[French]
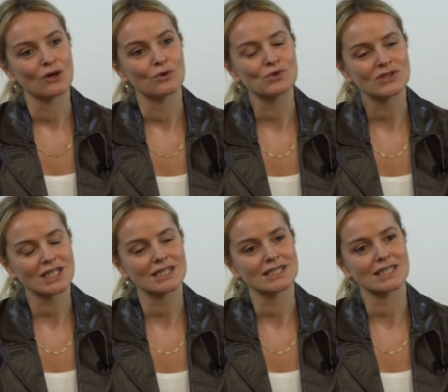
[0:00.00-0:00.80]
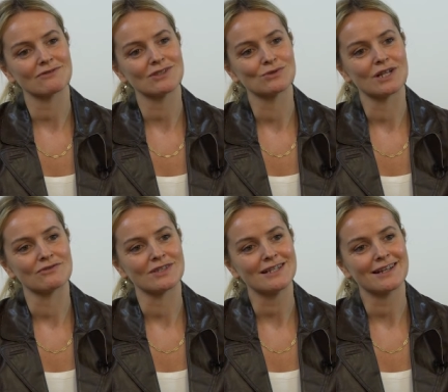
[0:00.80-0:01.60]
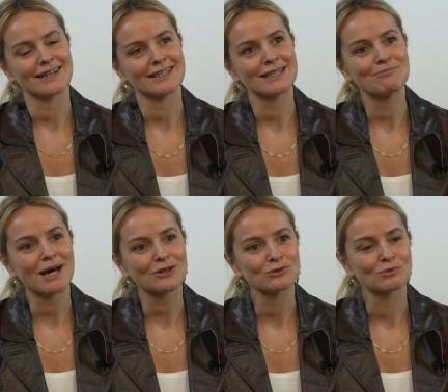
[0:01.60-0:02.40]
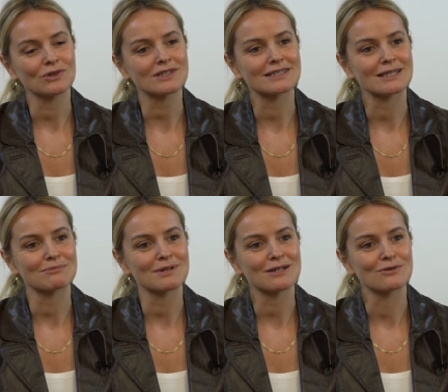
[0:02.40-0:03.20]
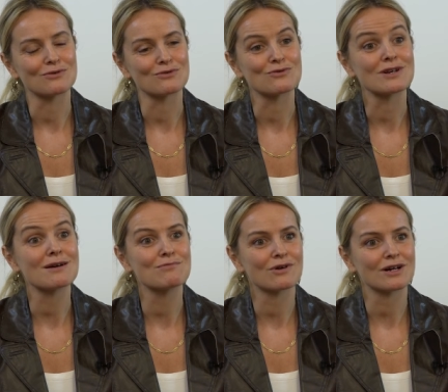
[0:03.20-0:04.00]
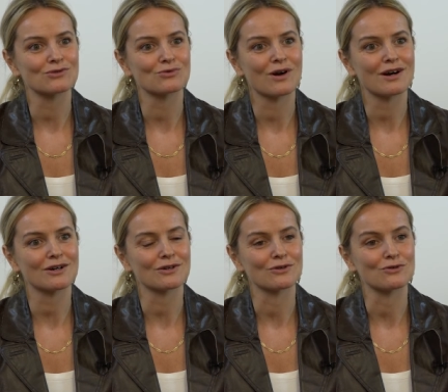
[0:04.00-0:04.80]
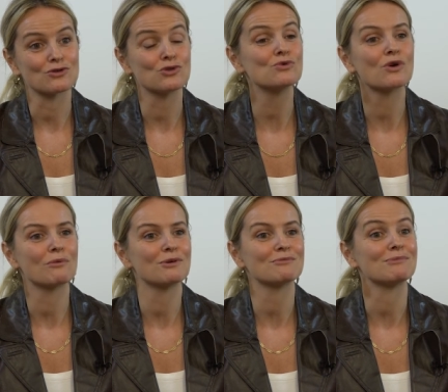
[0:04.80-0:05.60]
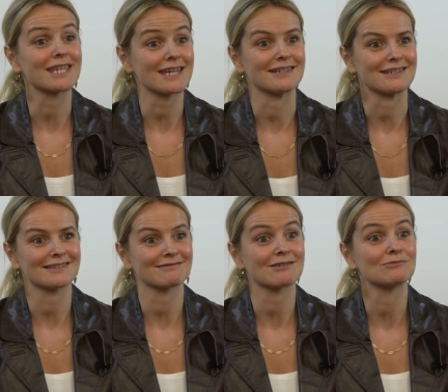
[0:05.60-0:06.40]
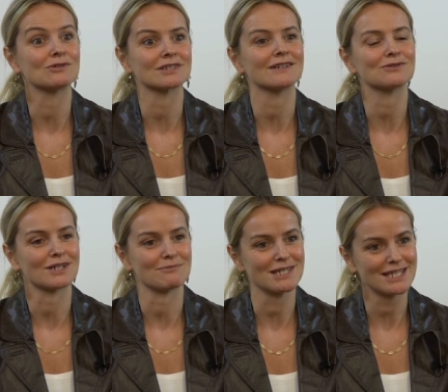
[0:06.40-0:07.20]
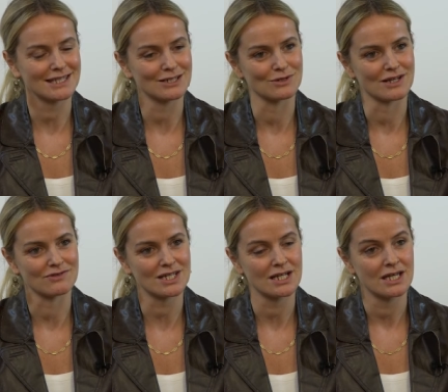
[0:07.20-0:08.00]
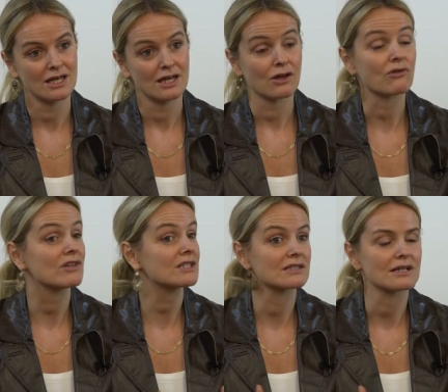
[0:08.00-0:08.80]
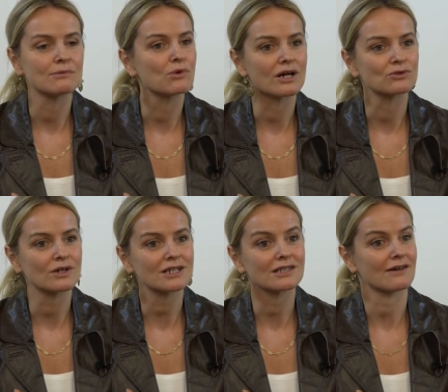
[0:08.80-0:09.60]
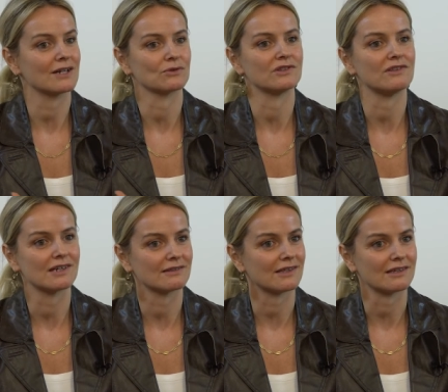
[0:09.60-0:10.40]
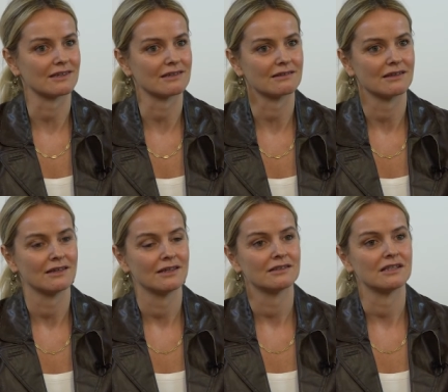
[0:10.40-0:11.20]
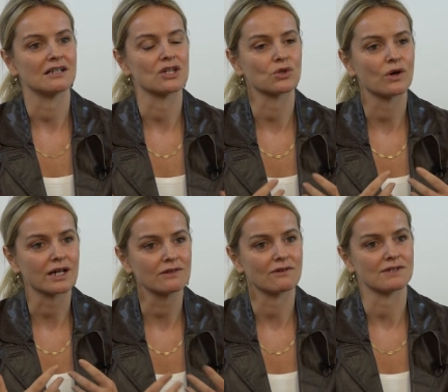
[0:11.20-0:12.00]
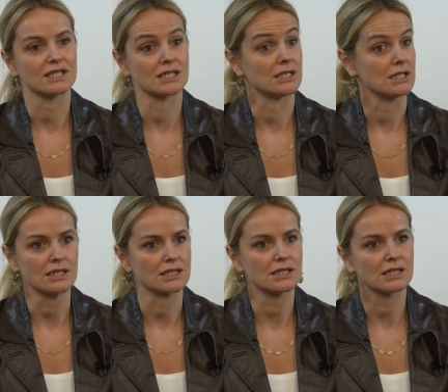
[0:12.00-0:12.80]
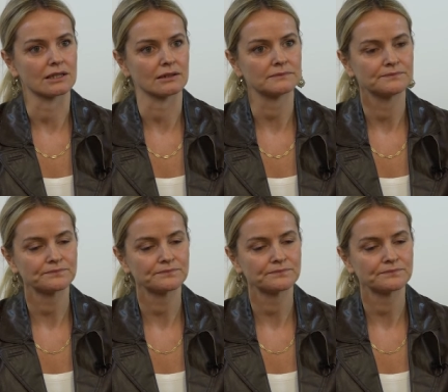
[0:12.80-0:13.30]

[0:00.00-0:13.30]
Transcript: au sein des services de la ville un département qui s'appelle le, laboratoire New Urban Mechanics, comment on travaille sur la mécanique de la ville, et en fait c'est un laboratoire qui travaille en design thinking les gens arrivent avec des idées, les citadins,